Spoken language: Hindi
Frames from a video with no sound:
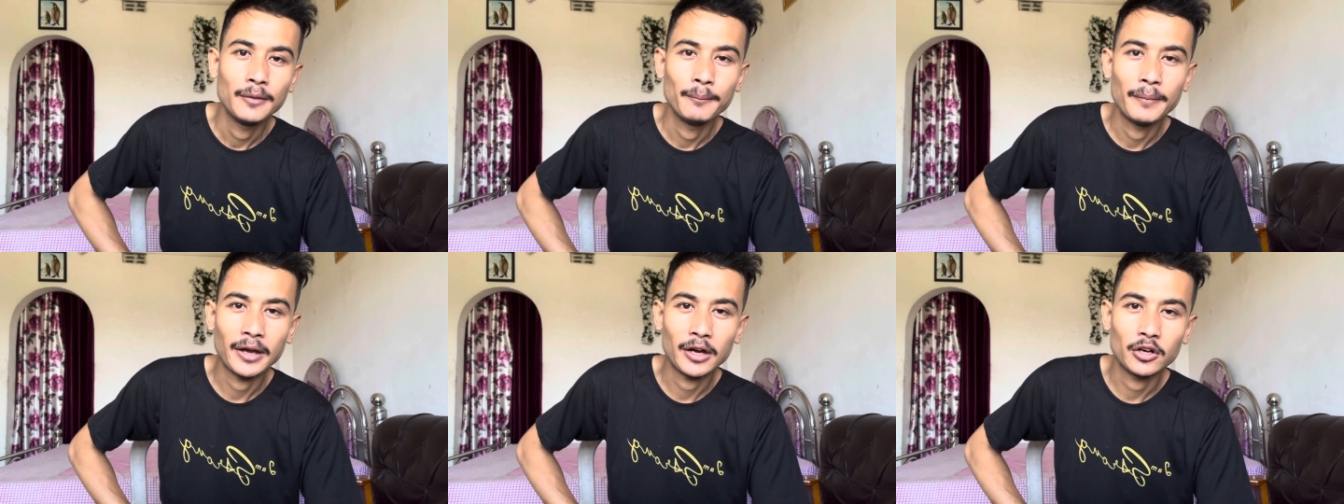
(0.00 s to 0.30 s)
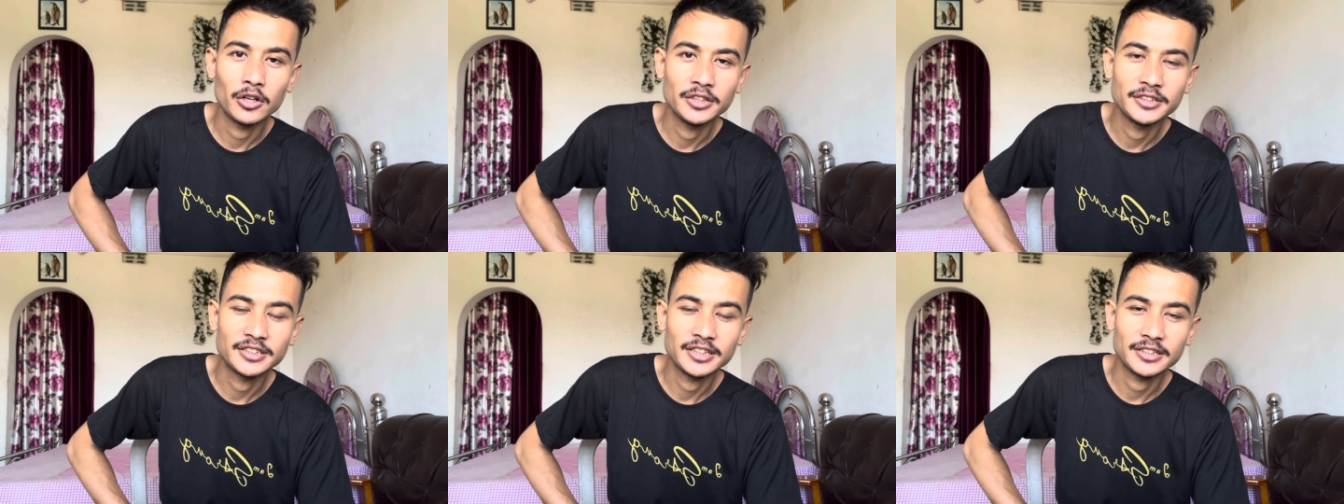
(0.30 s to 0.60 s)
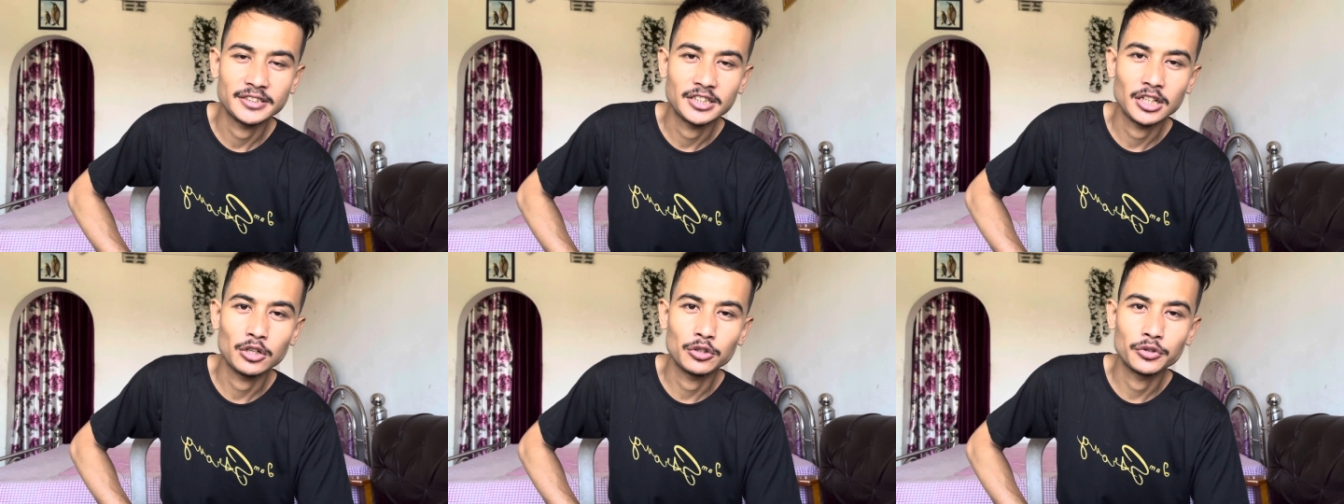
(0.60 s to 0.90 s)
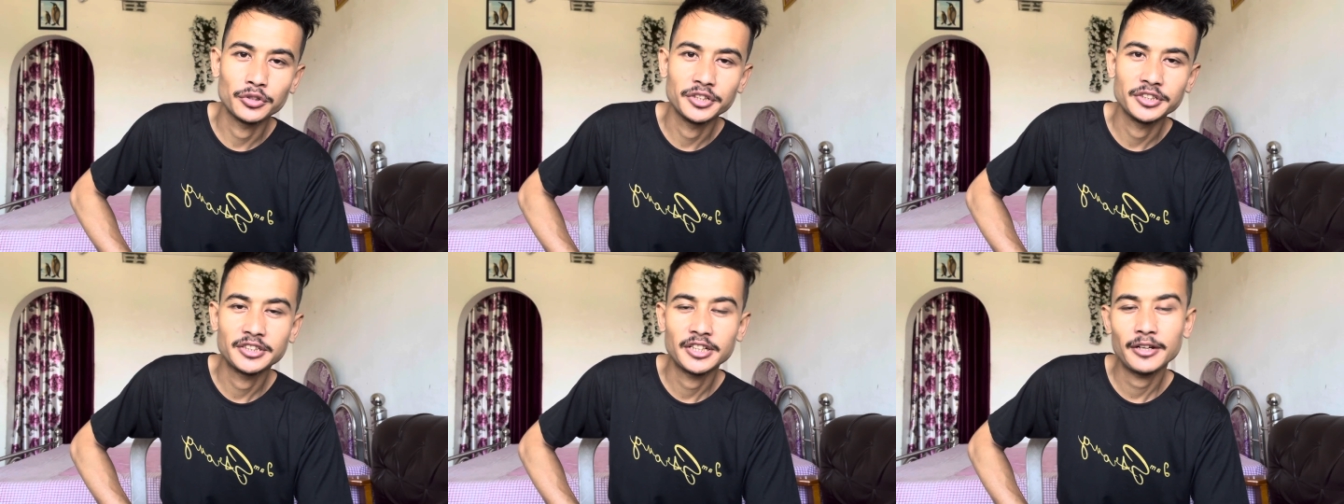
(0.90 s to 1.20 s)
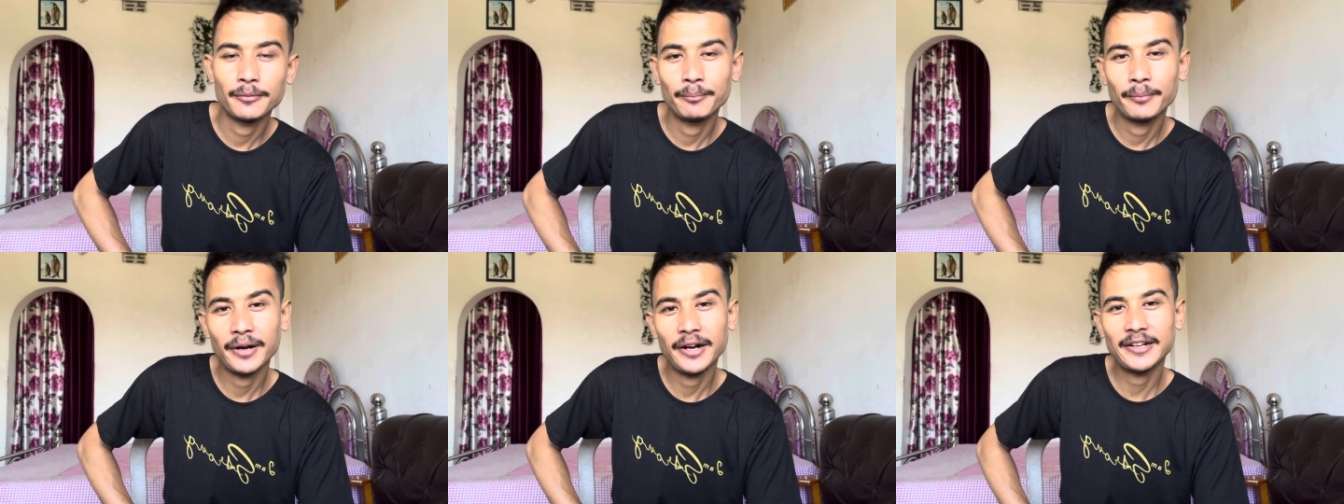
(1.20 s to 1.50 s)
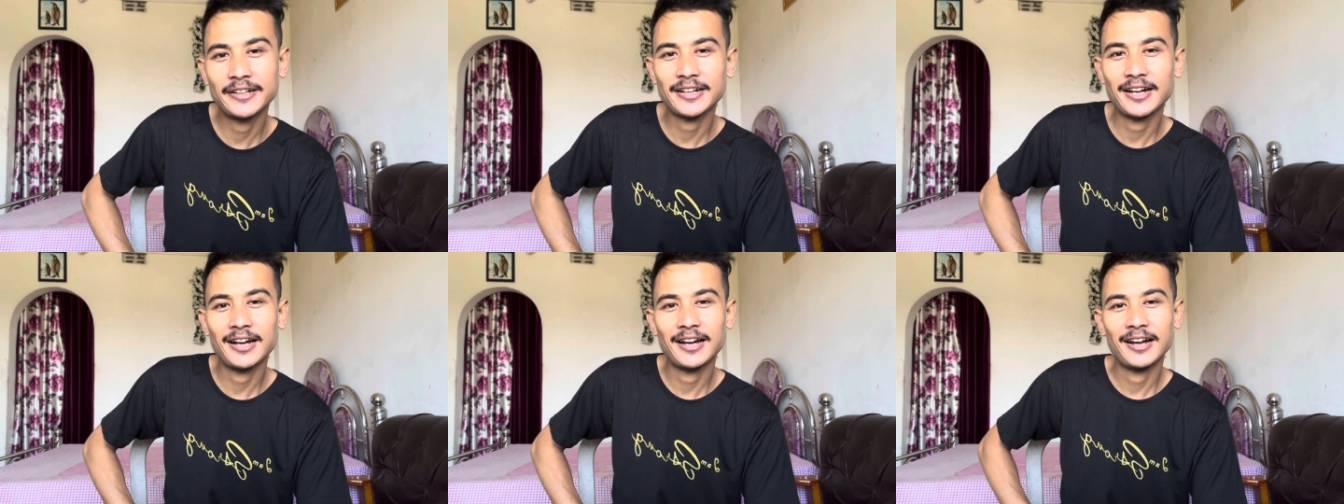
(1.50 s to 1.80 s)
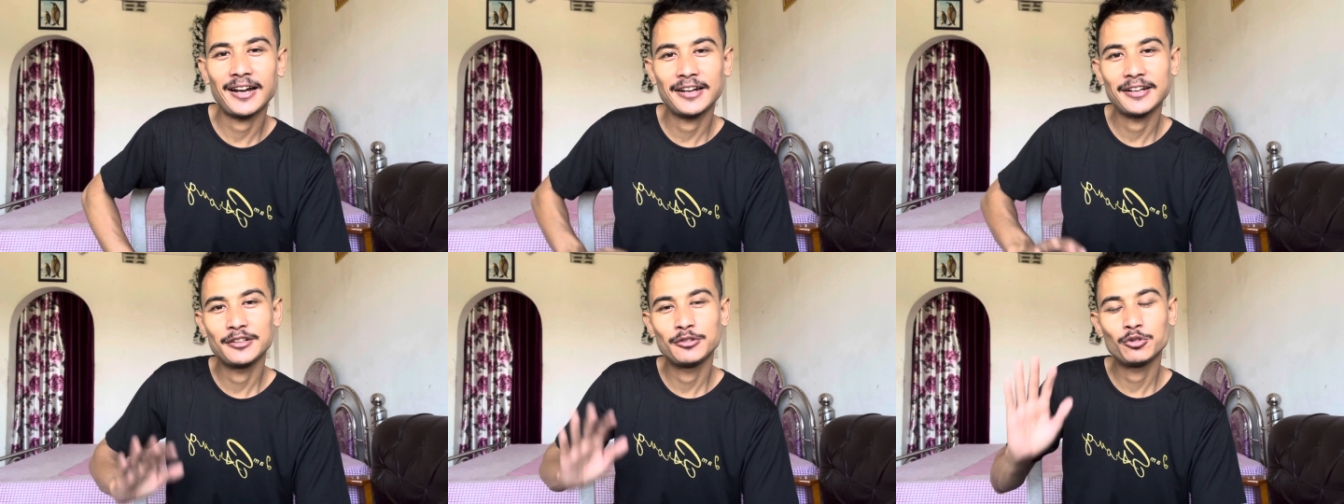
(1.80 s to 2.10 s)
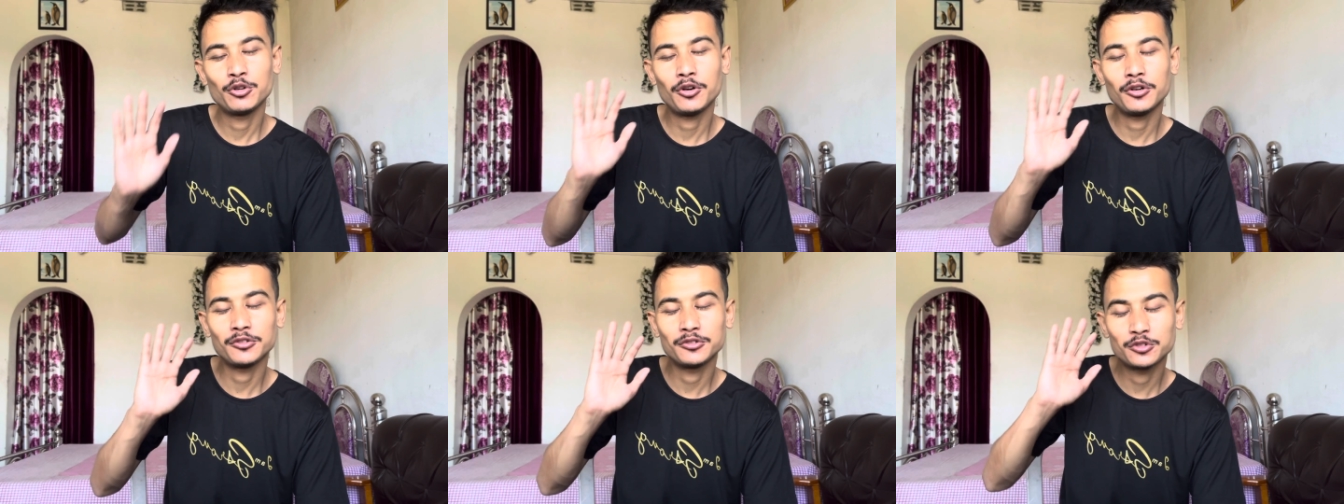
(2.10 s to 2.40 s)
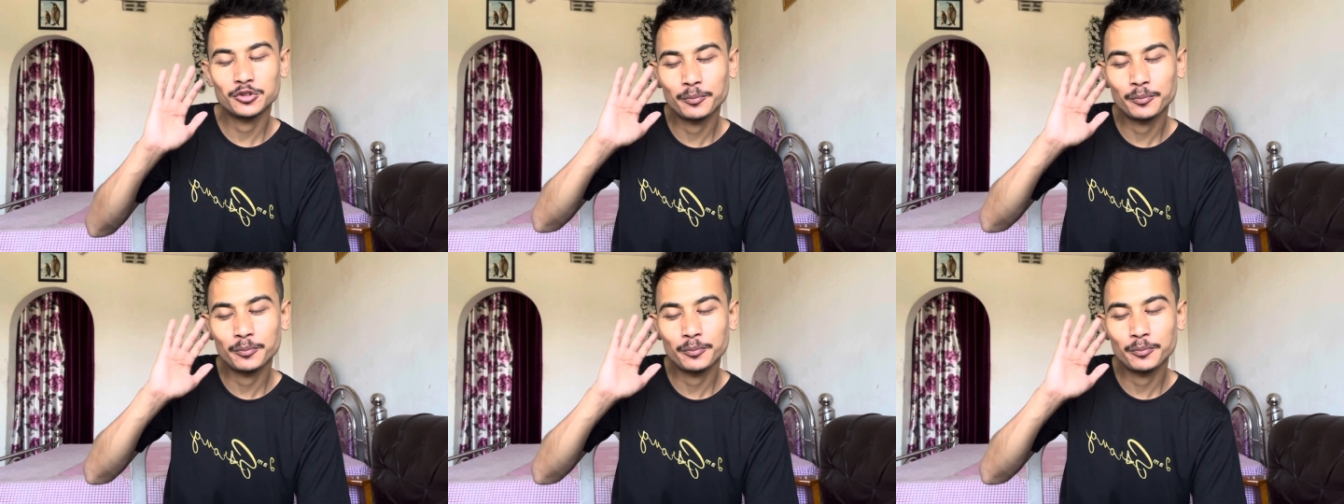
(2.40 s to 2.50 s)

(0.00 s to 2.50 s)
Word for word: बंगाल से सिलीगुड़ी से बट यू नो